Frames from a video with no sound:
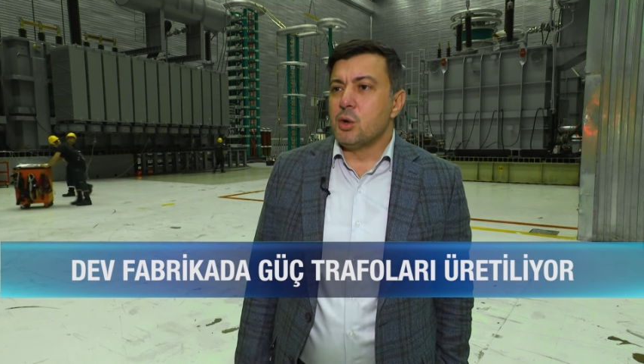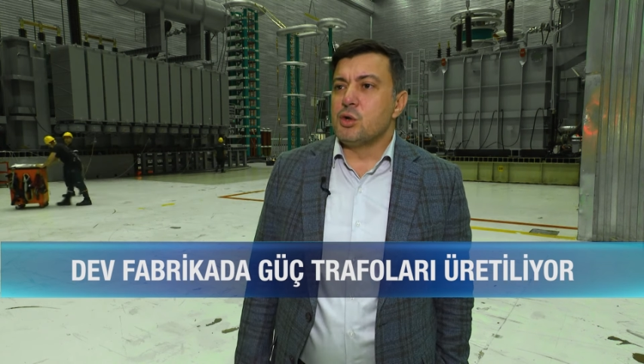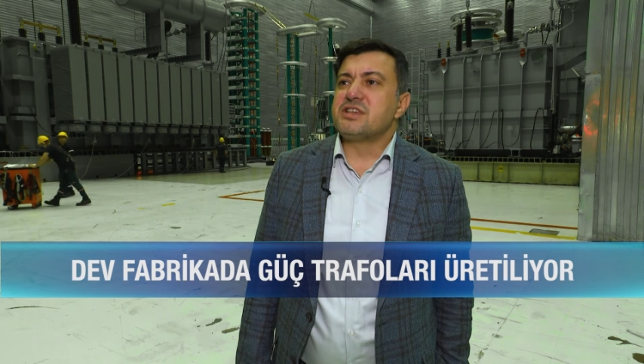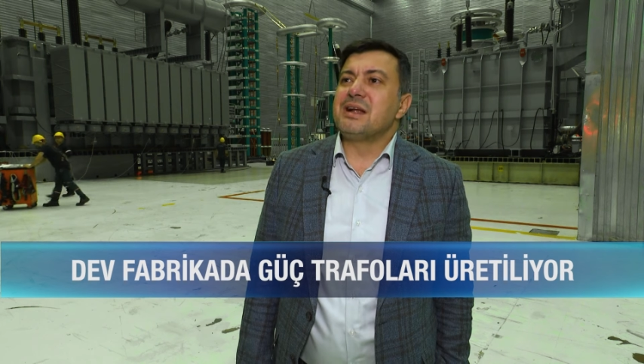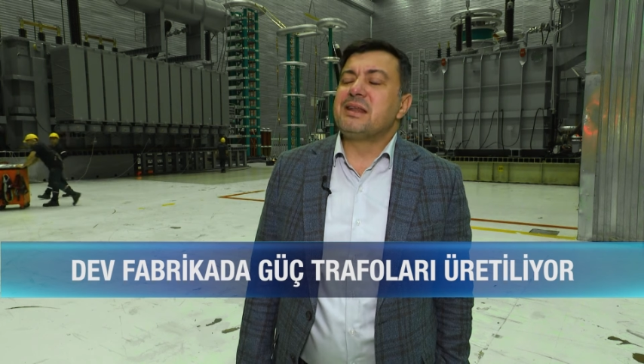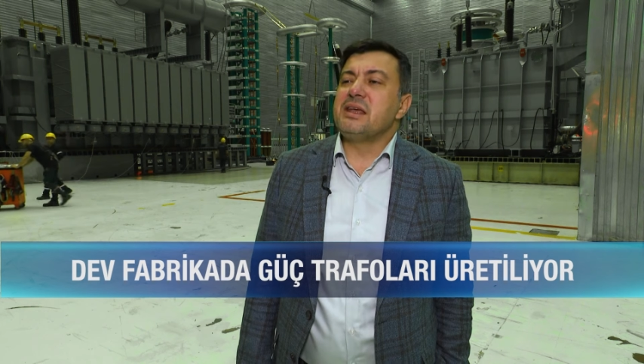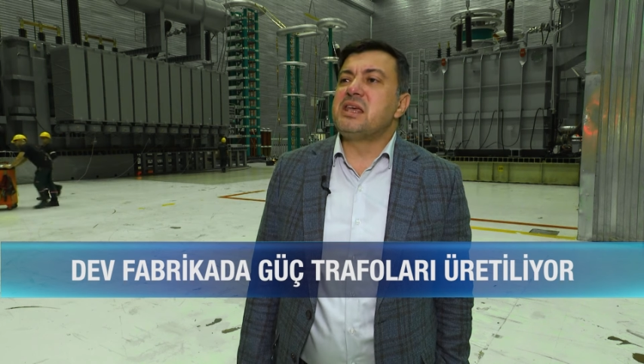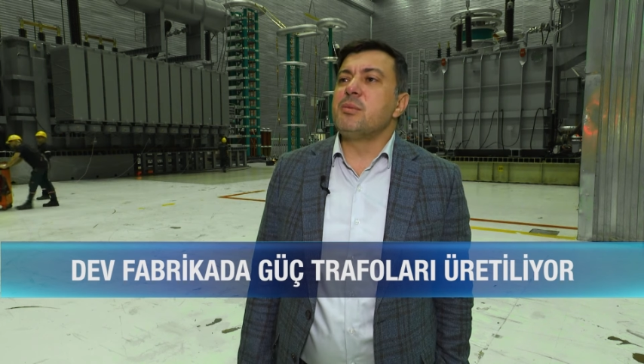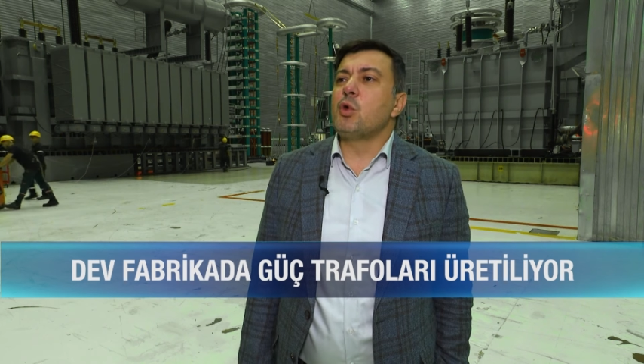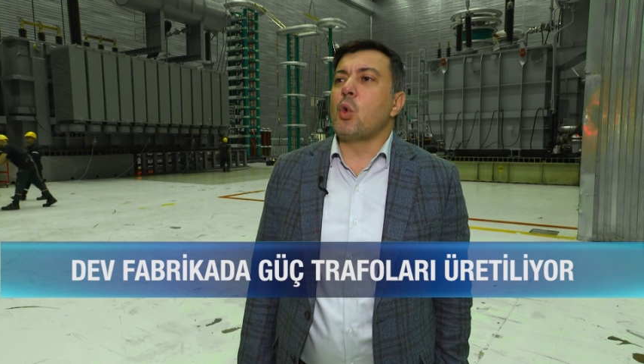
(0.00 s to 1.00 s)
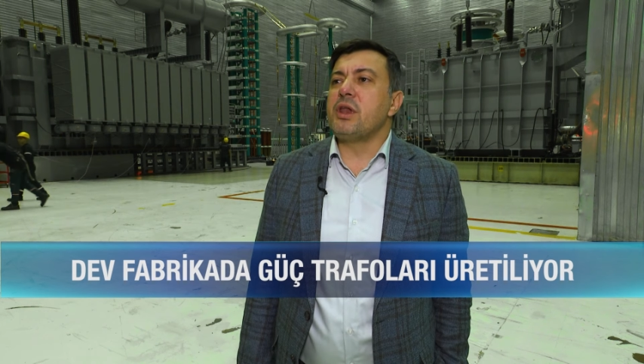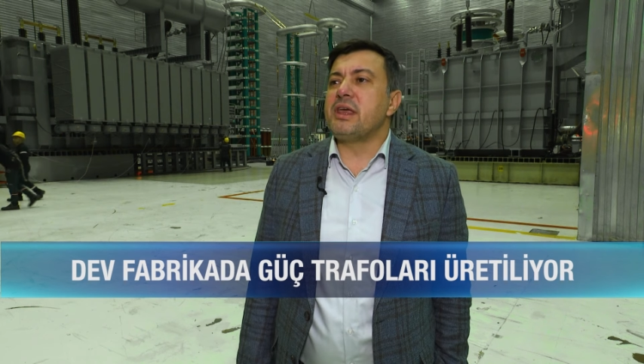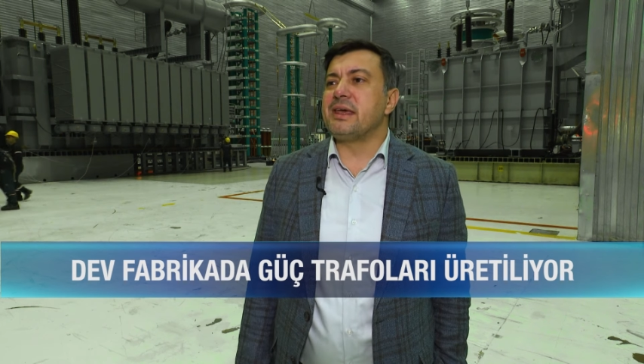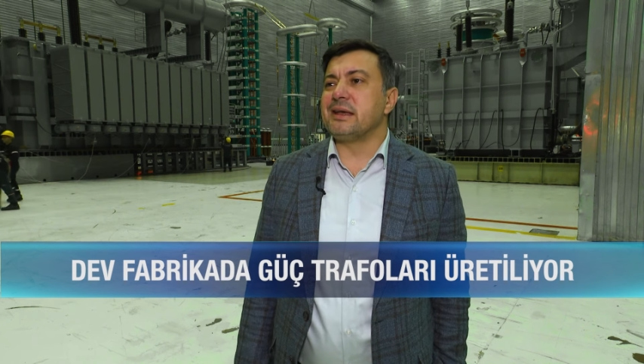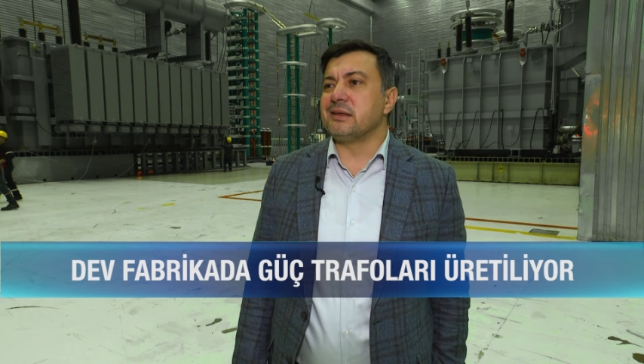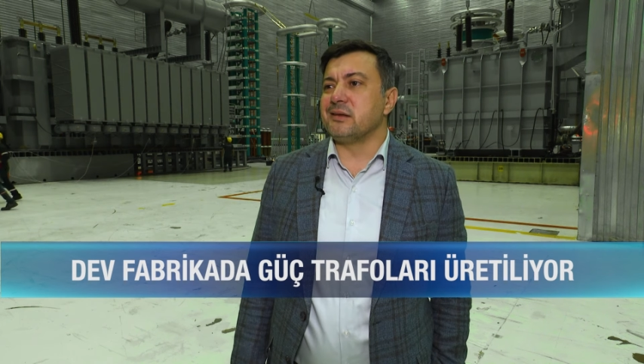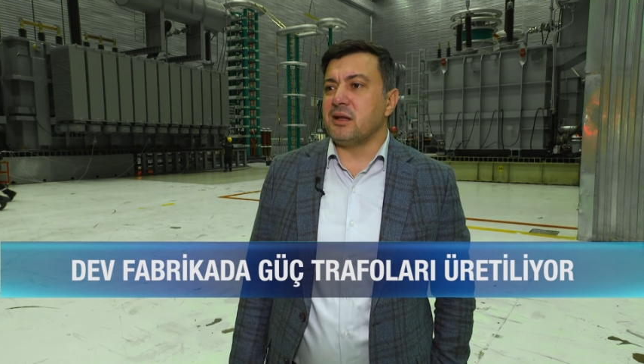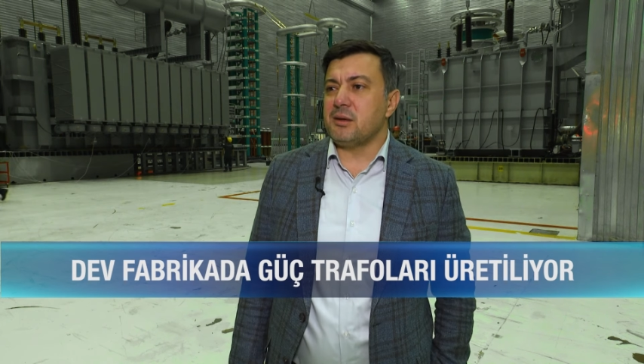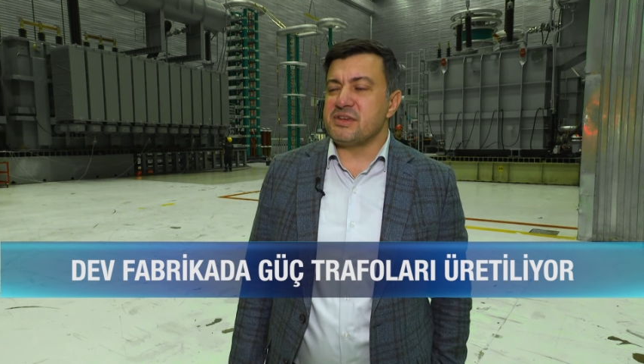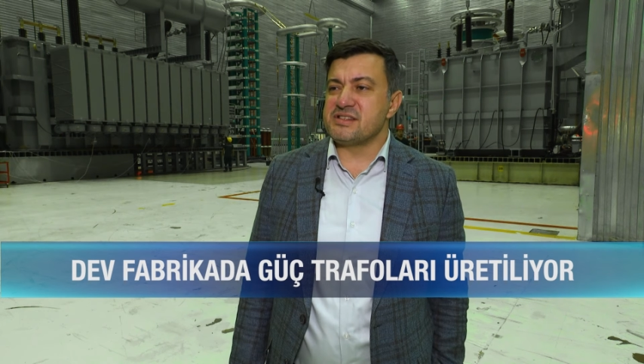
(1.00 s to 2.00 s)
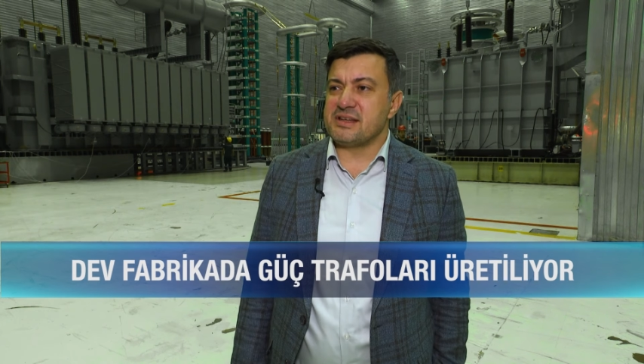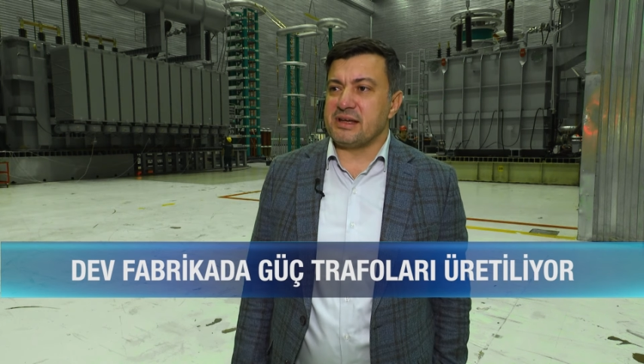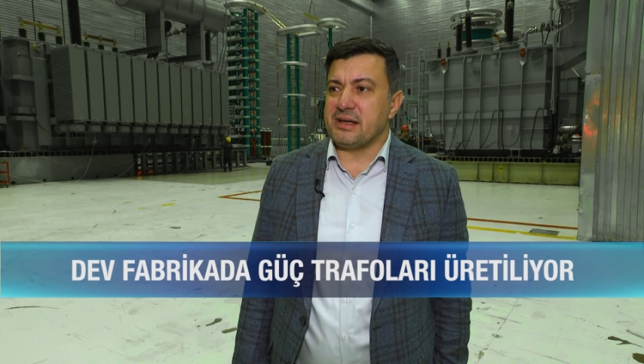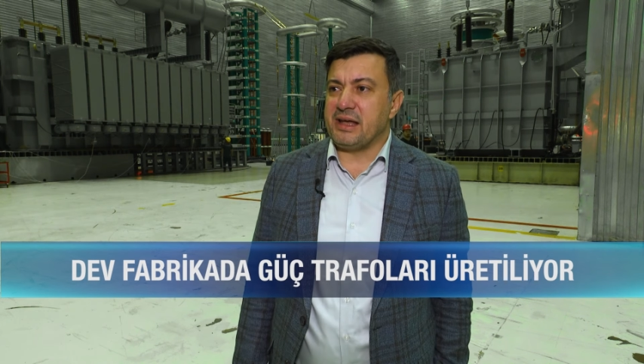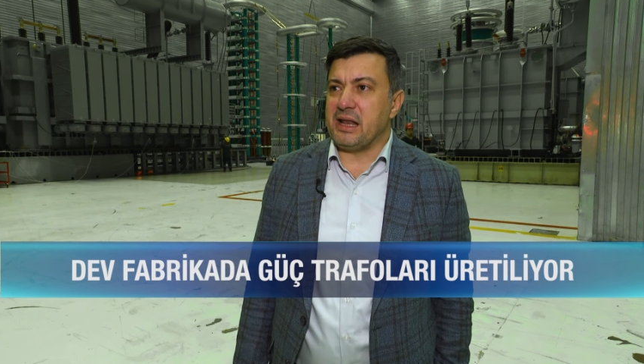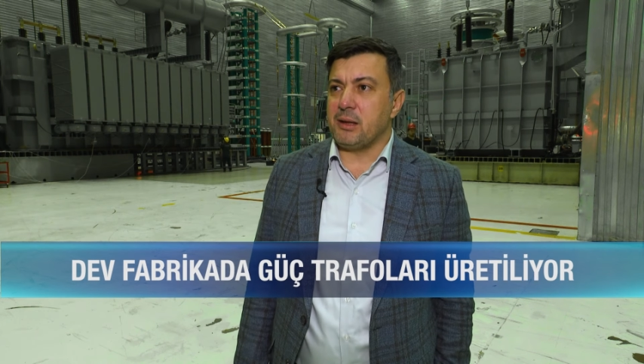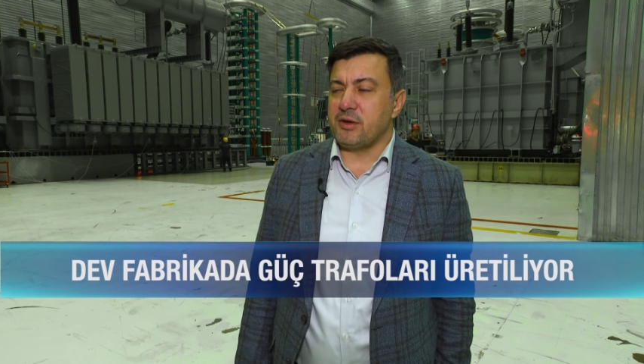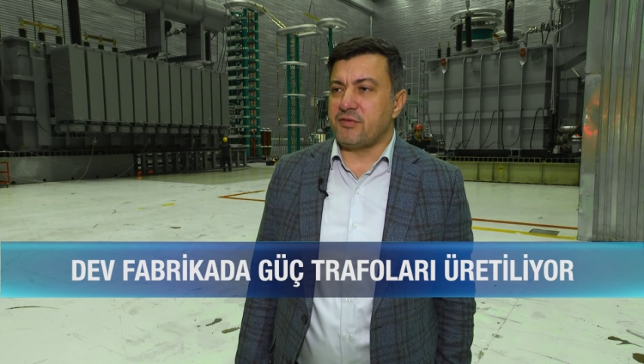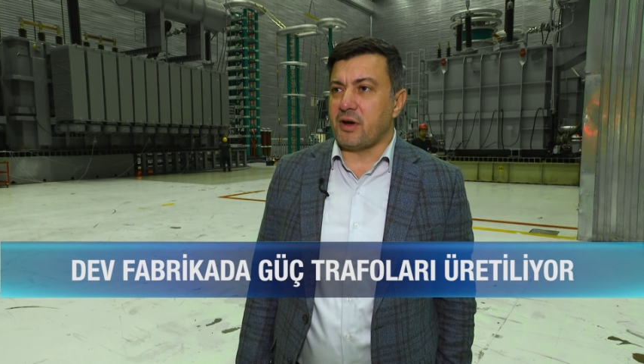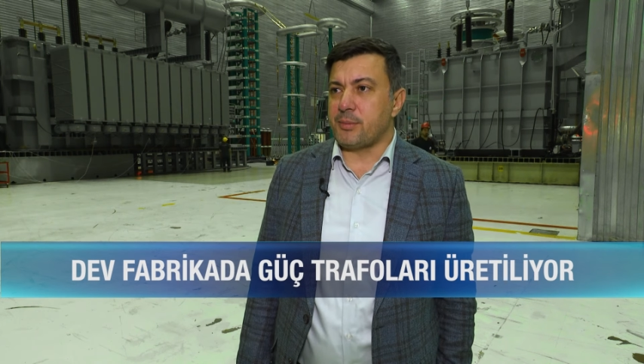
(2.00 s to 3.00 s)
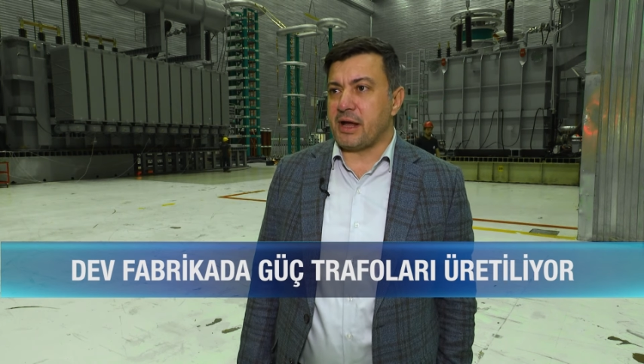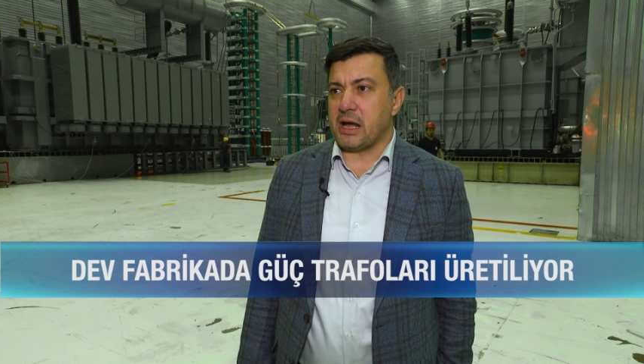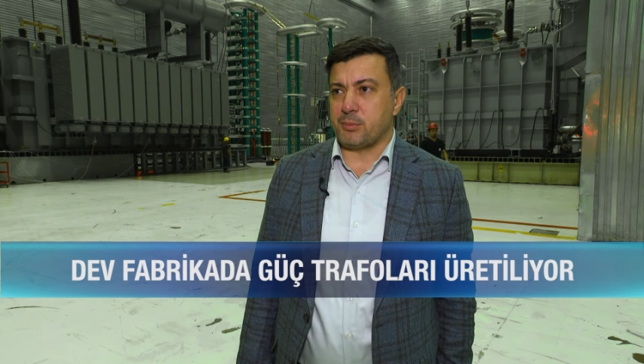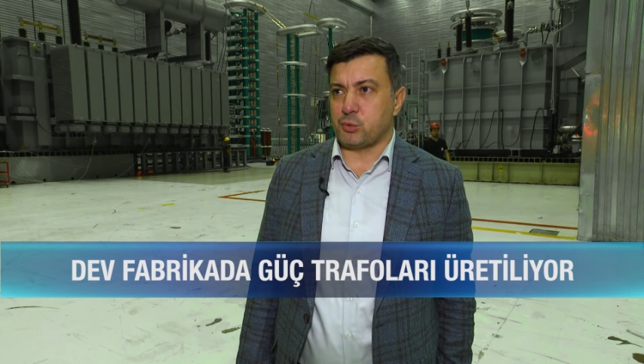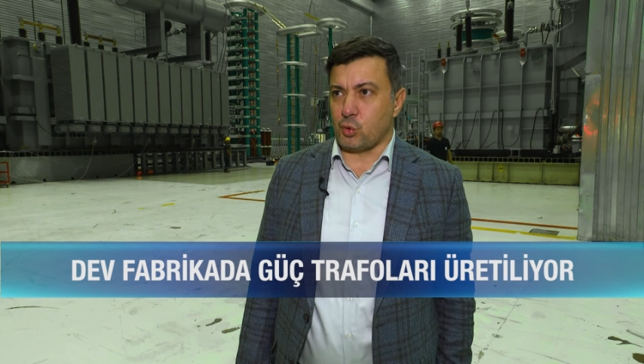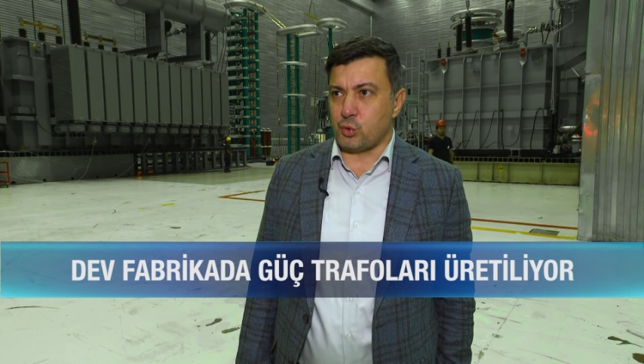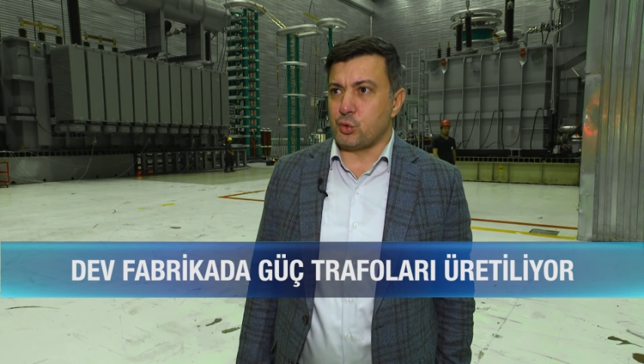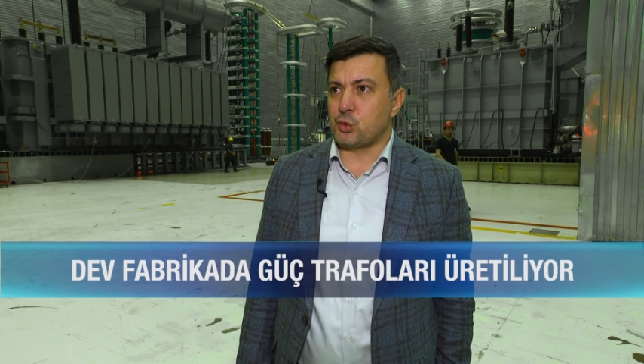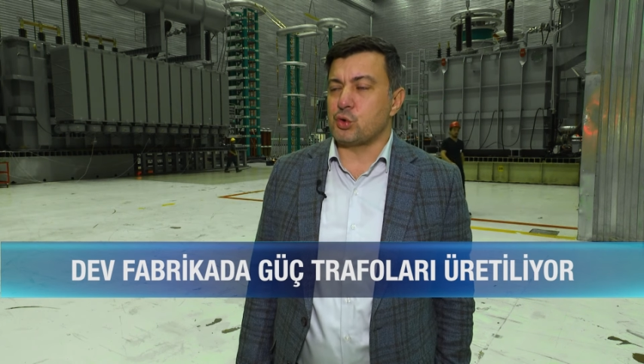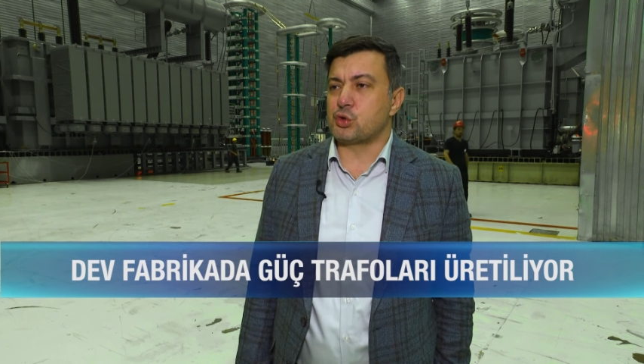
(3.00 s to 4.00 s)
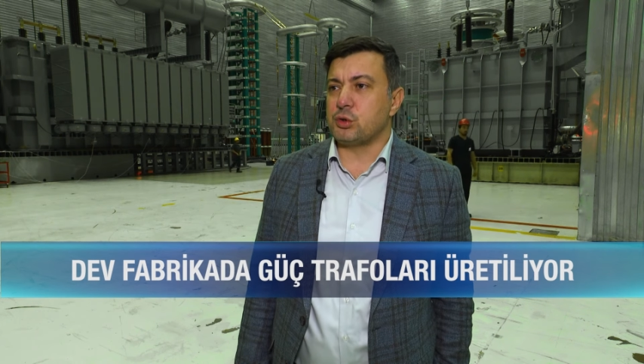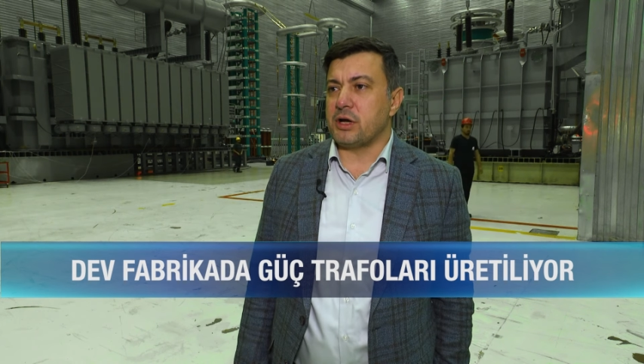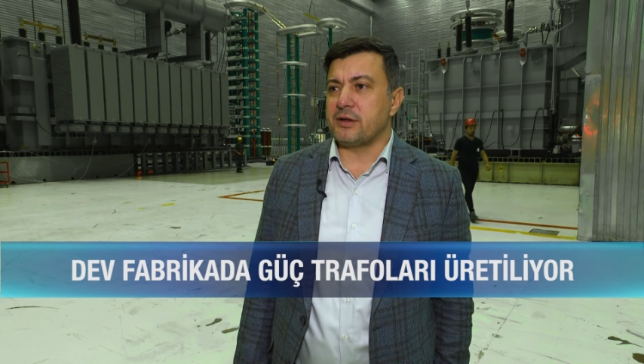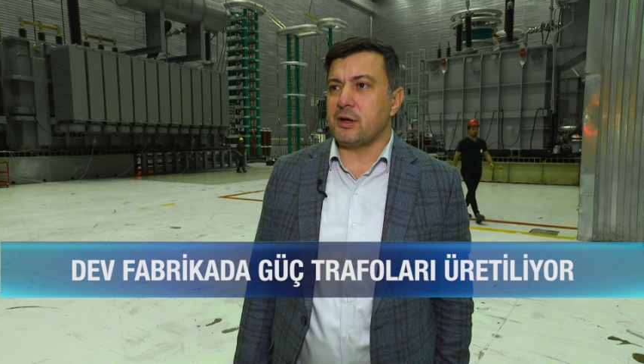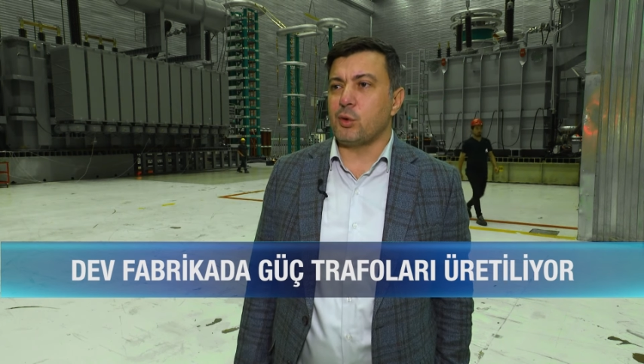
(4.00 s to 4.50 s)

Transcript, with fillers: Özellikle 2012 yılında biz yeni bir fabrika yaptık o gün koşullarda.